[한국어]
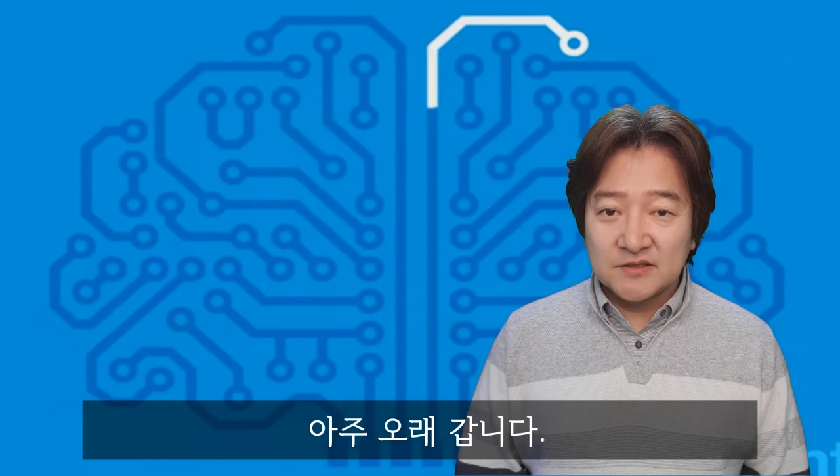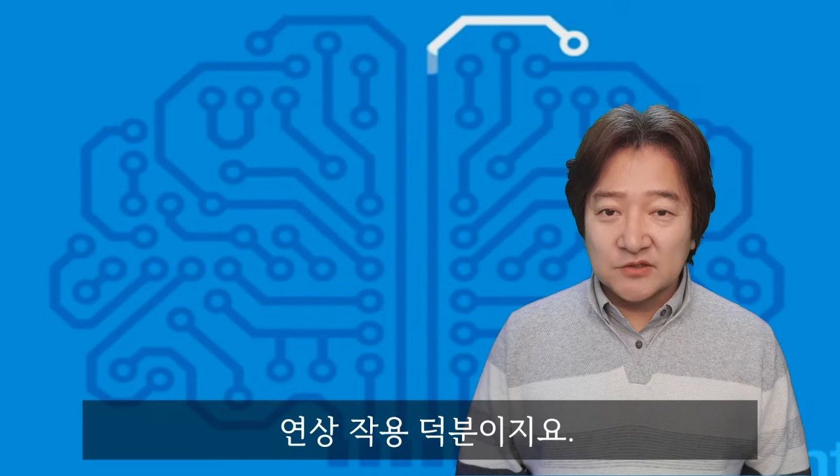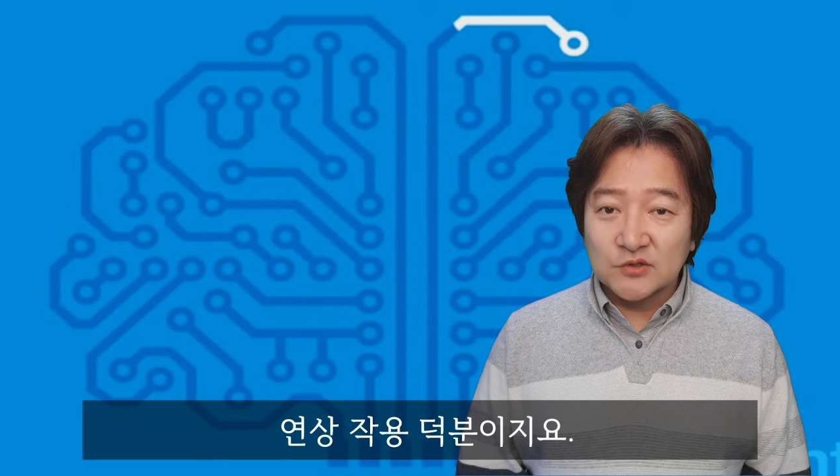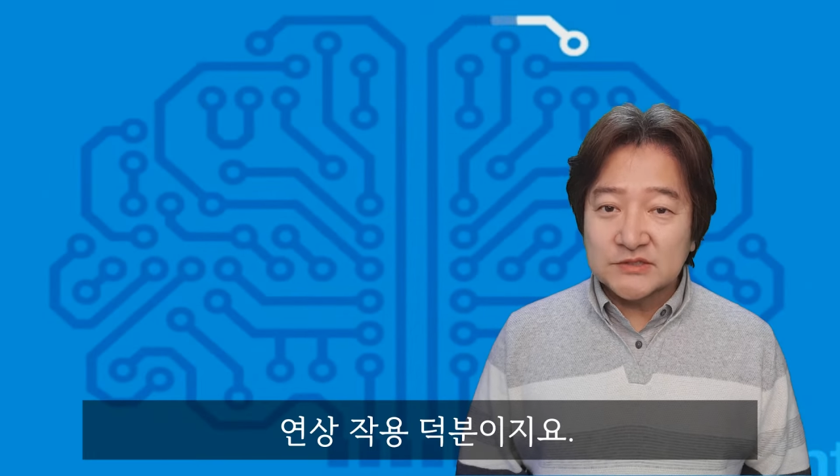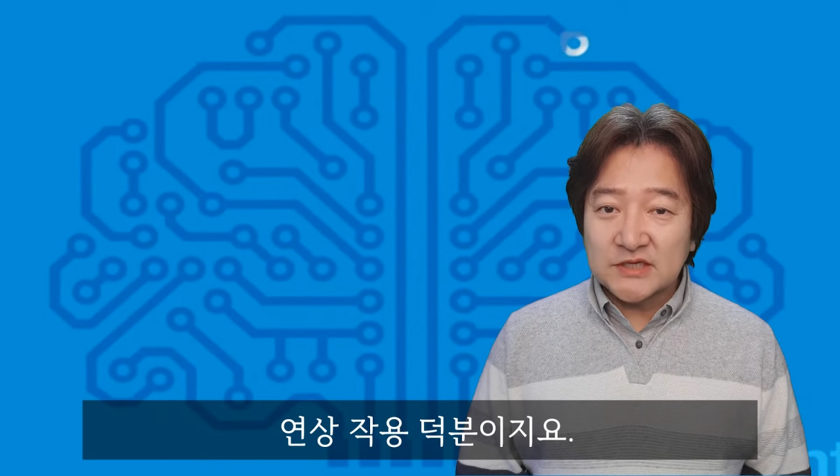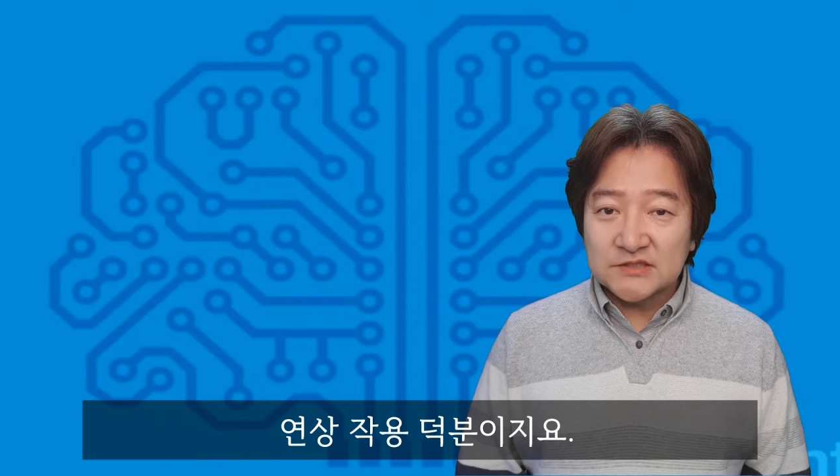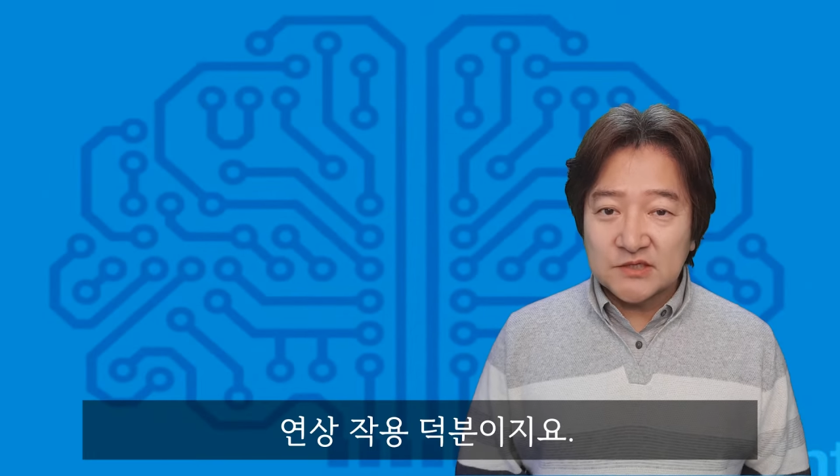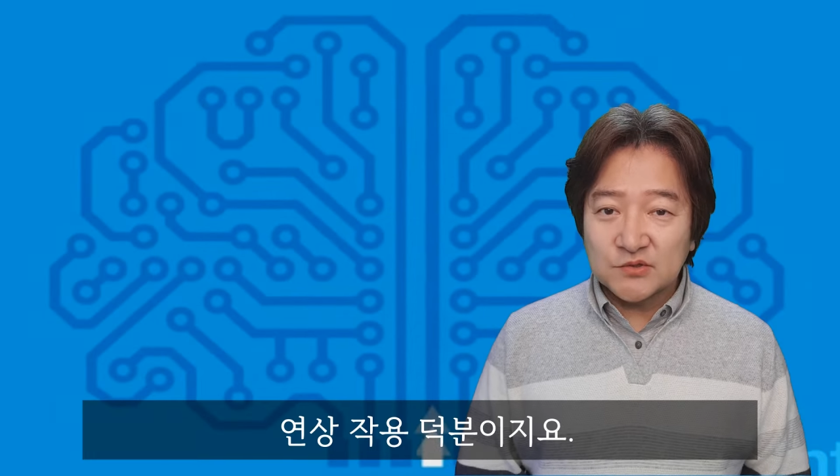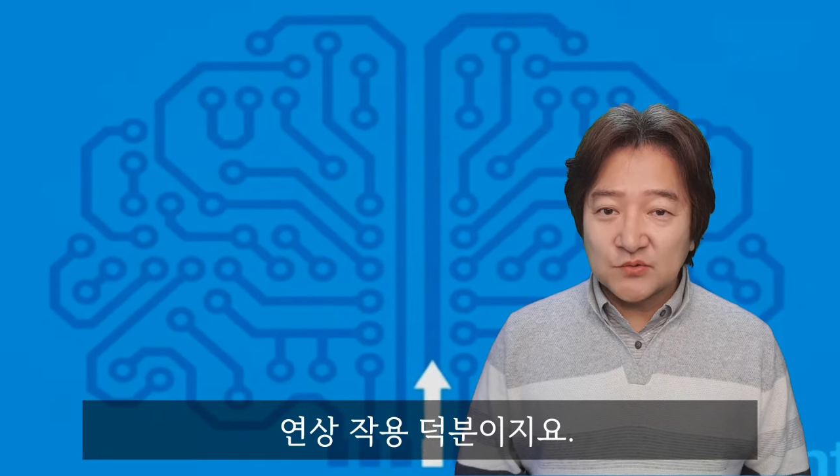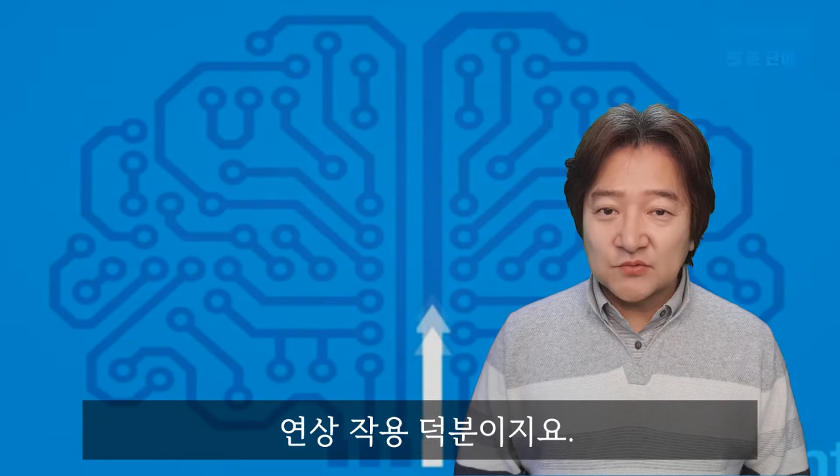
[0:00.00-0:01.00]

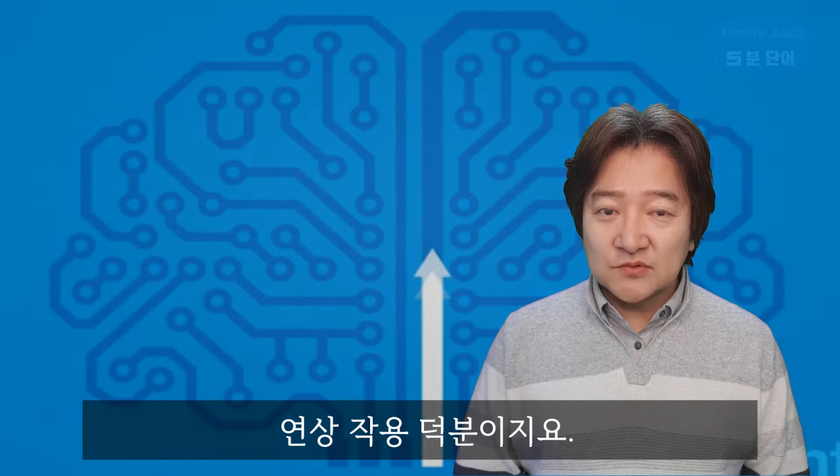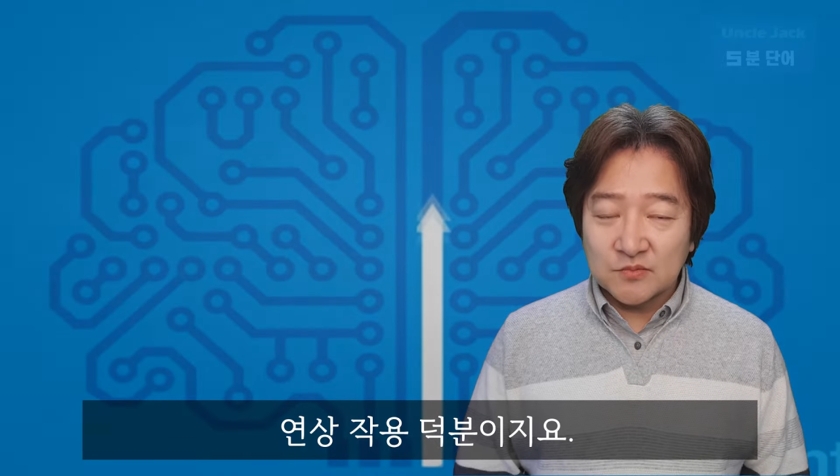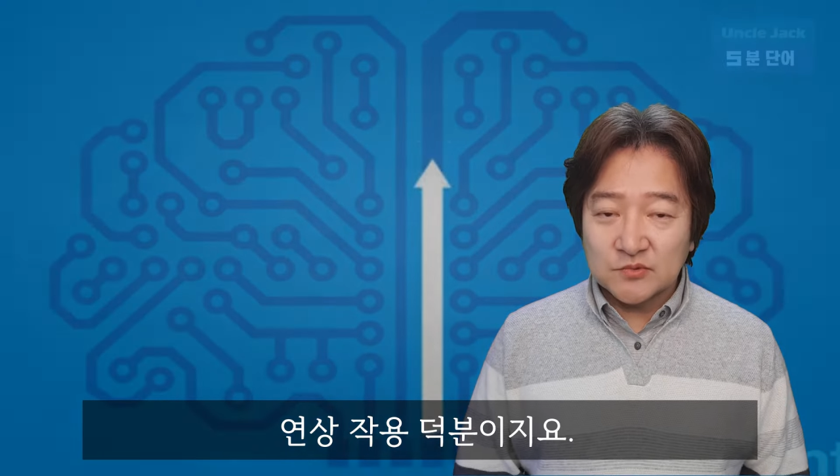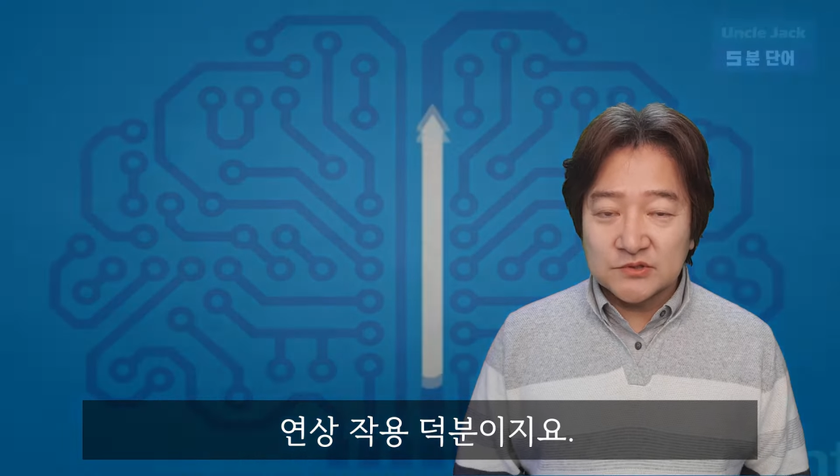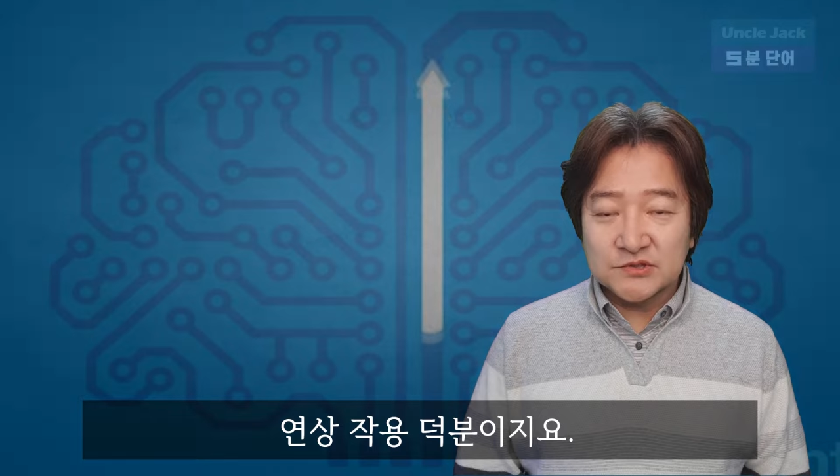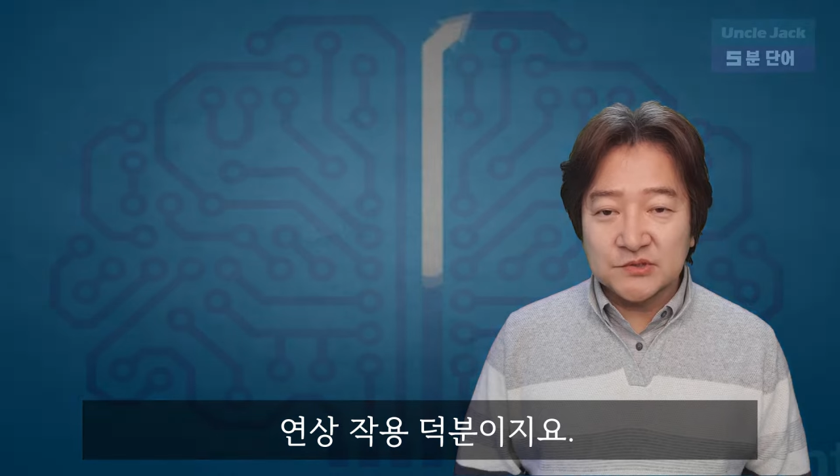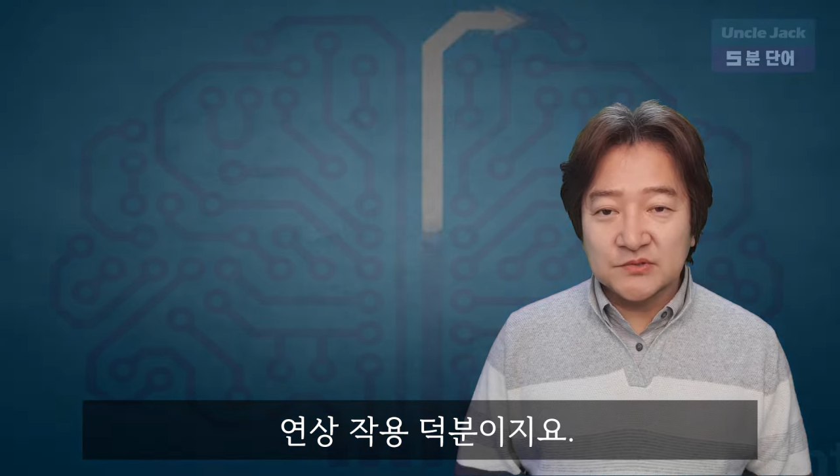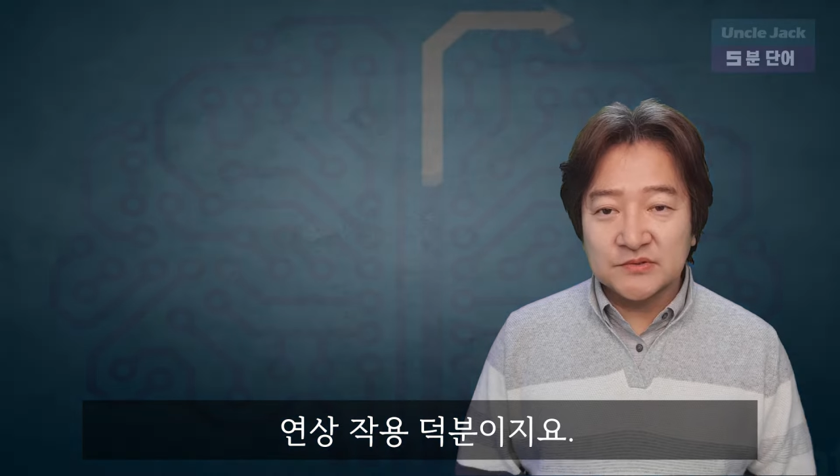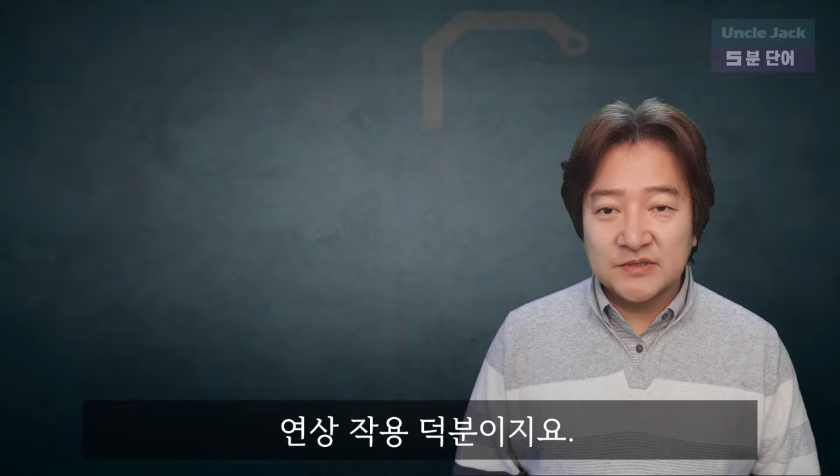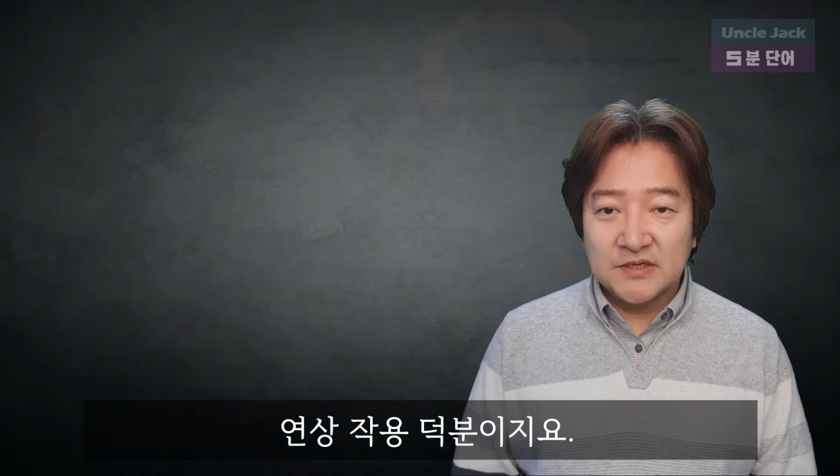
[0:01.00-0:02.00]
연상작용
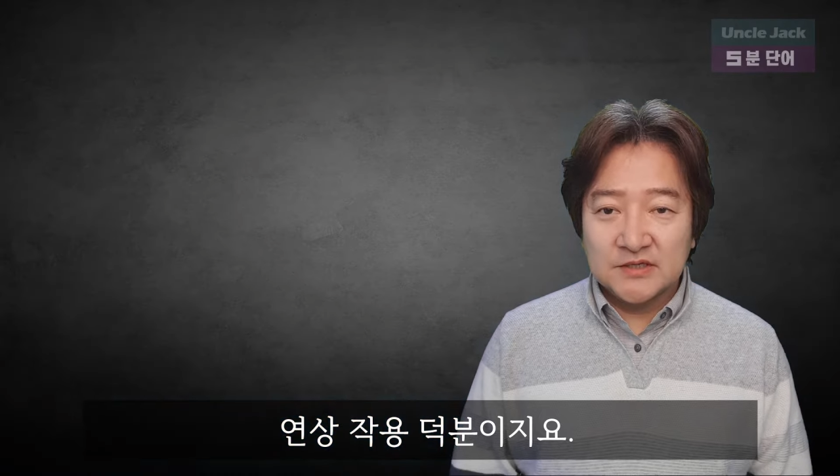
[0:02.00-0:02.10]
덕분이지요.